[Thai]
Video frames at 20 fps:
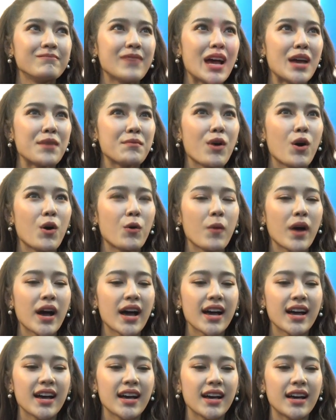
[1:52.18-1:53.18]
มายมอง
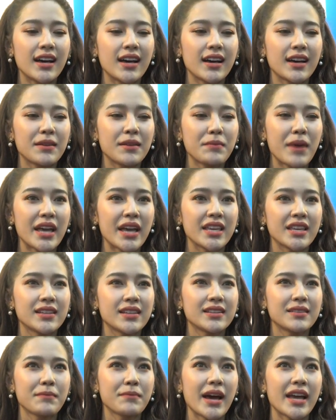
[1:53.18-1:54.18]
ว่ามาย
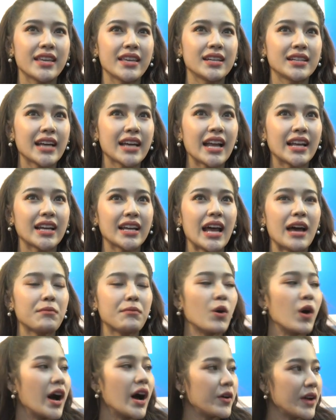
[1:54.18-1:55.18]
มายึดการกระ
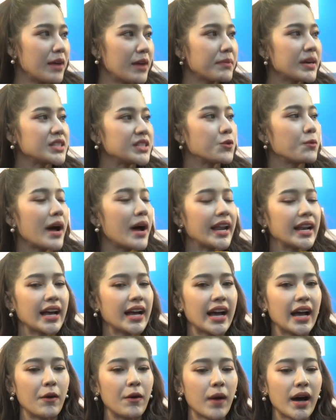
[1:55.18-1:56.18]
ทำของเขานะปัจจุบัน
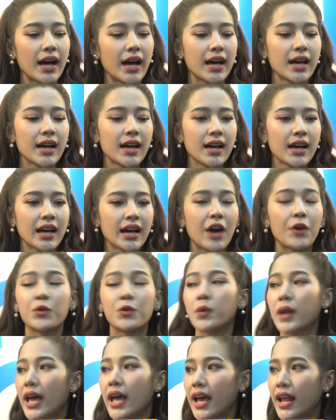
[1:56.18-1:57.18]
นะคะว่าเขา
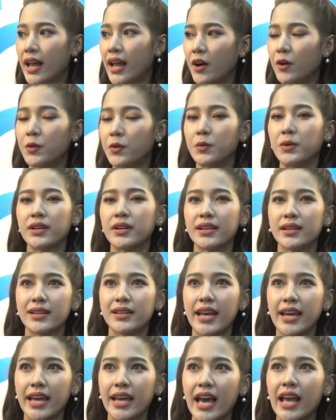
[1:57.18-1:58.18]
ดูแลเรา
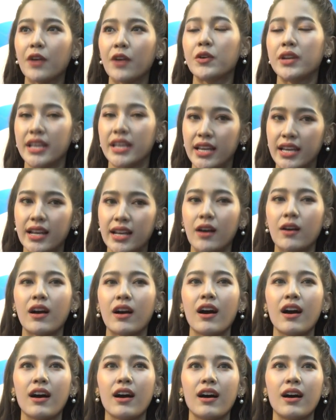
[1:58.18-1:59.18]
เทคแคร์เราดี แล้ว
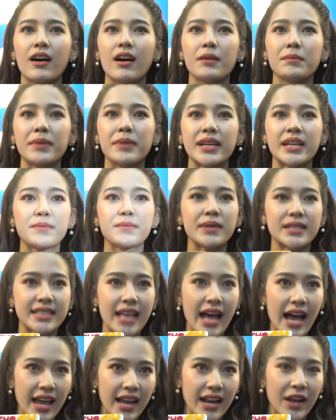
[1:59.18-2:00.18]
ก็เป็นที่ปรึก
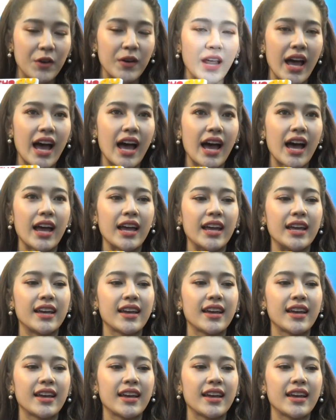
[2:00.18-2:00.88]
ษาให้เราได้